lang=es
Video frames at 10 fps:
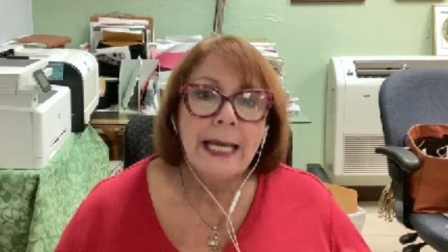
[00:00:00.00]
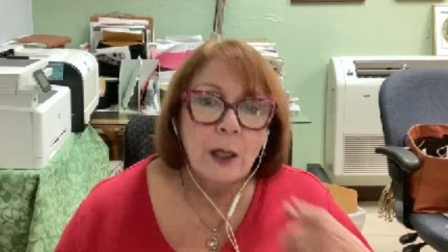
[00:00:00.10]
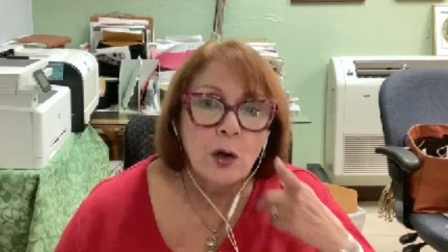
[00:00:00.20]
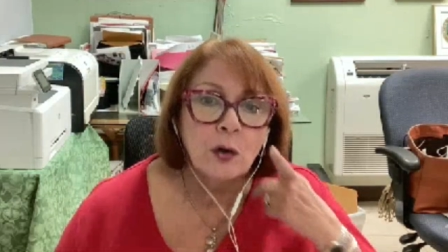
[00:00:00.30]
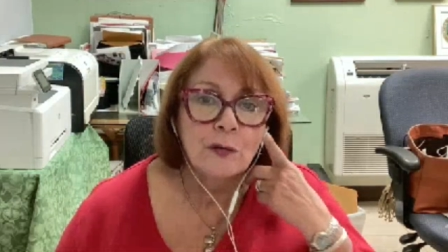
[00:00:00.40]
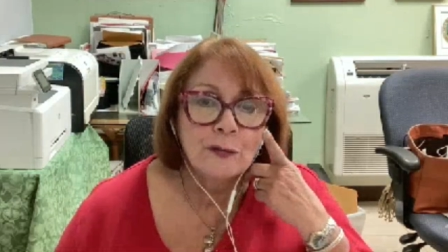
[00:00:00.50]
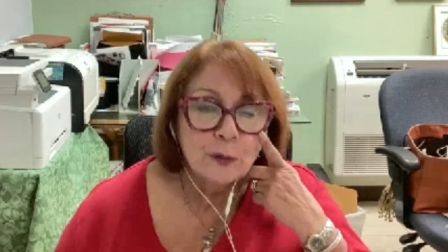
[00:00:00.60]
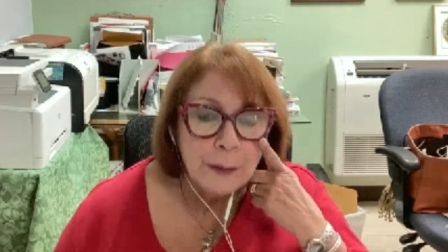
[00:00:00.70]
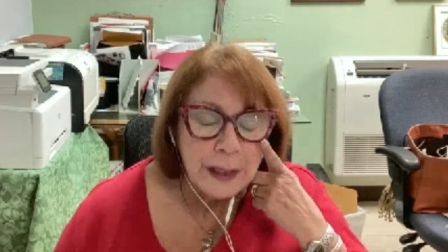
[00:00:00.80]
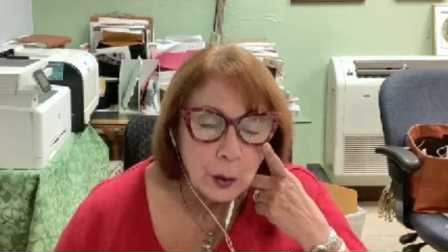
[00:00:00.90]
de los
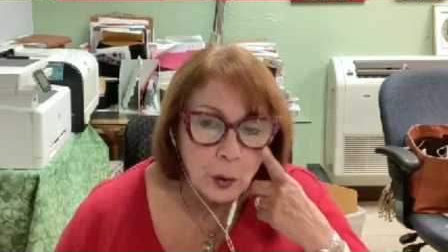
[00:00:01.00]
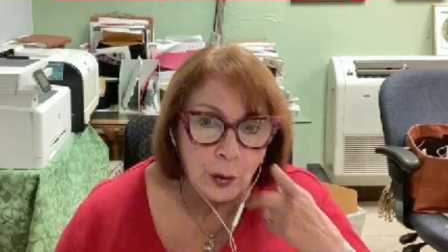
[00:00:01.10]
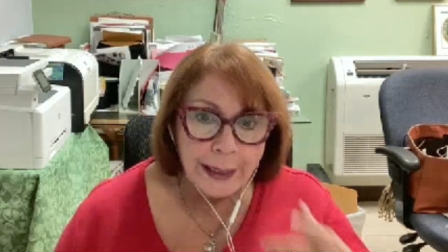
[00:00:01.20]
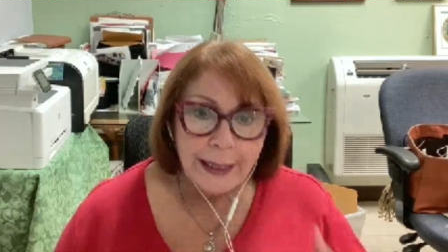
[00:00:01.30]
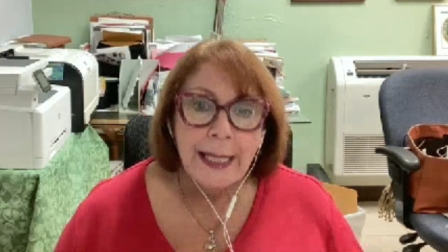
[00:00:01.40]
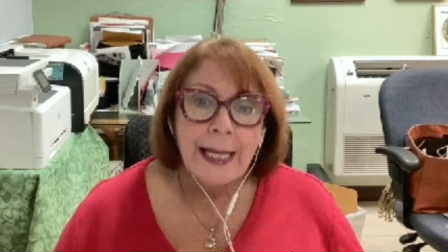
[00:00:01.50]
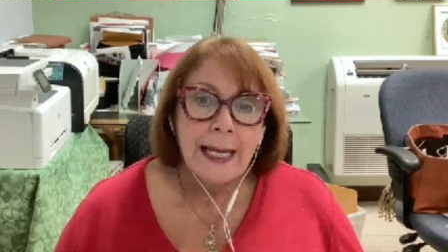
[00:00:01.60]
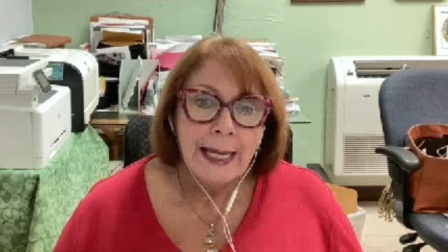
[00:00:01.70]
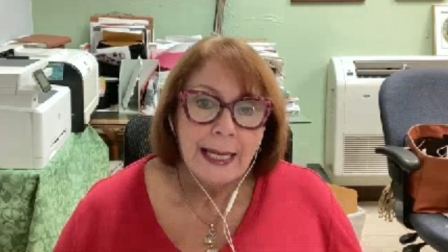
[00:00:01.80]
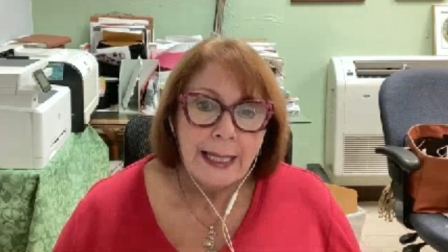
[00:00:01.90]
consumidores.
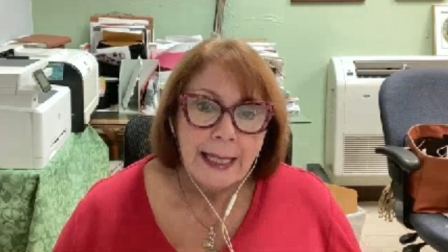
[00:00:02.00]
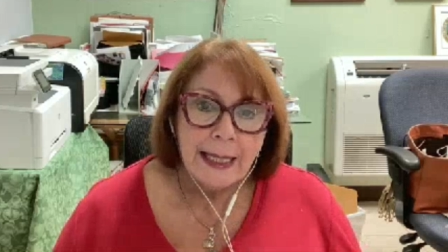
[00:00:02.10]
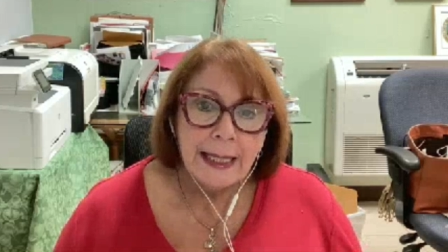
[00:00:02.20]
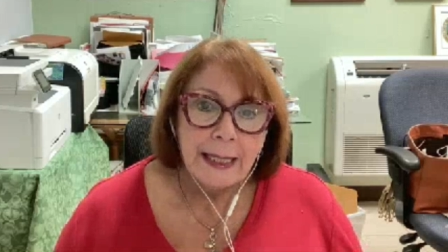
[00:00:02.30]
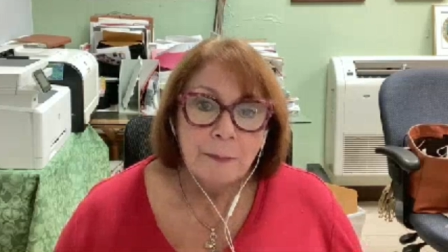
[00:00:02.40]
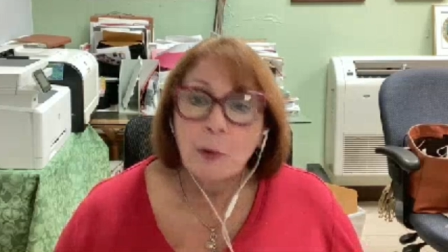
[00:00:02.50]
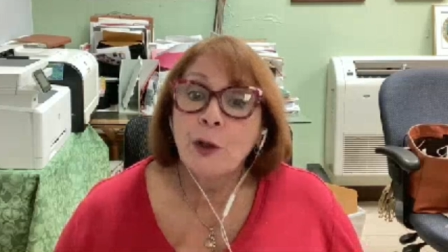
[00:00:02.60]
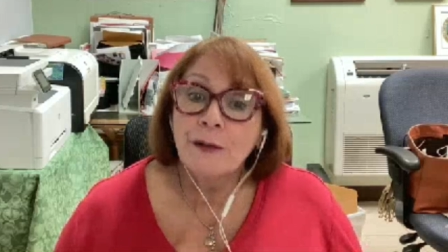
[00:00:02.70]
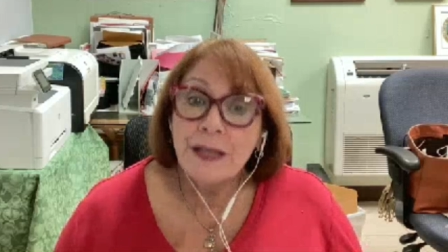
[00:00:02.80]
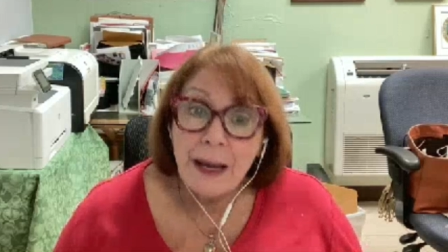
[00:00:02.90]
Eh,
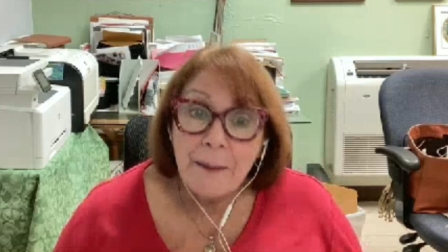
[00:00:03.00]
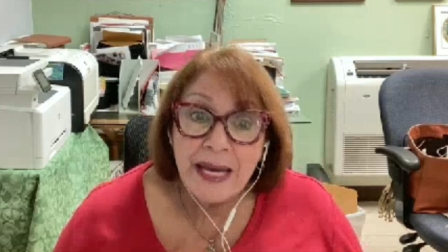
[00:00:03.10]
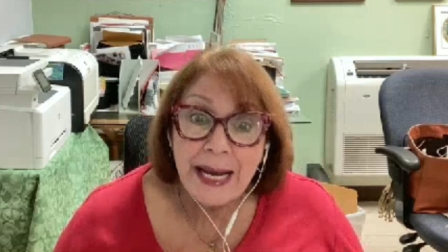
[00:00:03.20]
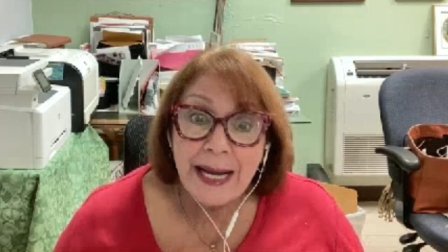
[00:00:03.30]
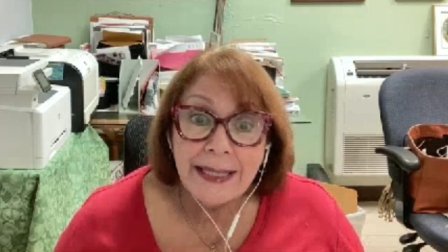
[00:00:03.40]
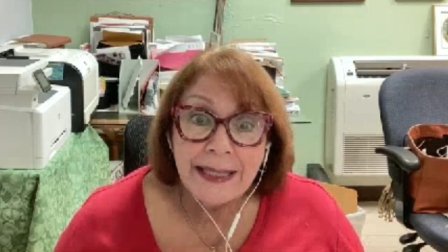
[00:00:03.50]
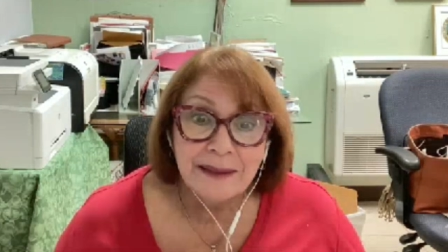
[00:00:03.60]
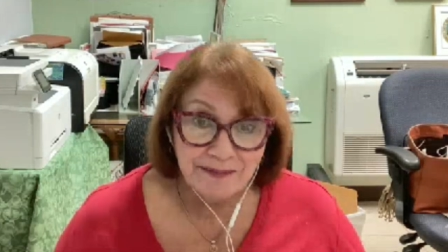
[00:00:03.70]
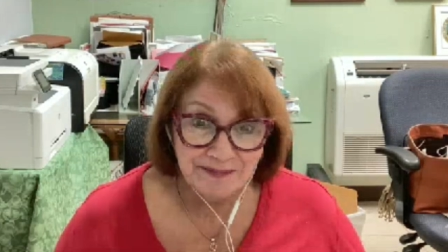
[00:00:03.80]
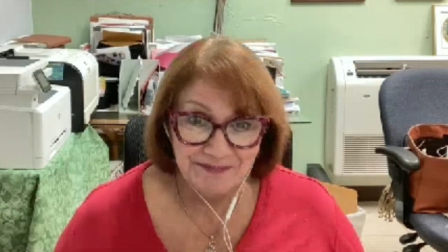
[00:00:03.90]
buenos días,
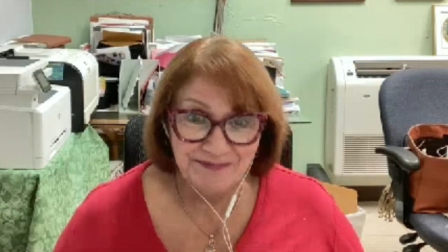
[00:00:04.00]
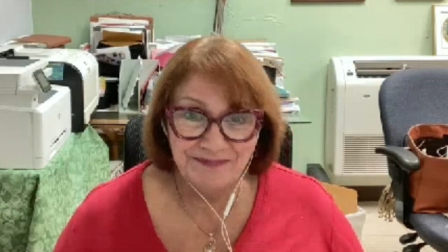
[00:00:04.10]
Merari.